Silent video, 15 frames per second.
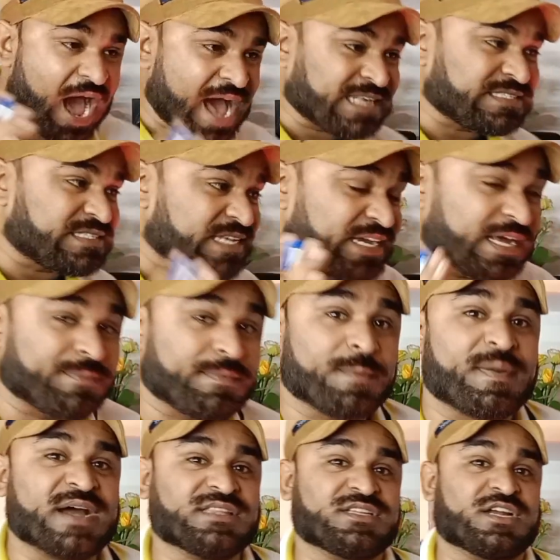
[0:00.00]
आज से अगर
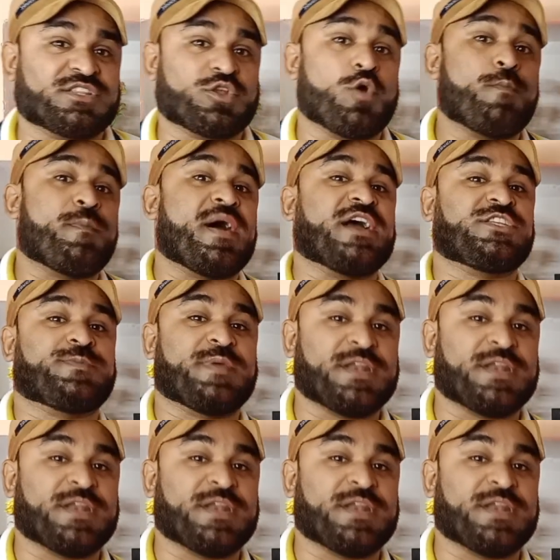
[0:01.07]
मैं बात करता हूं पांच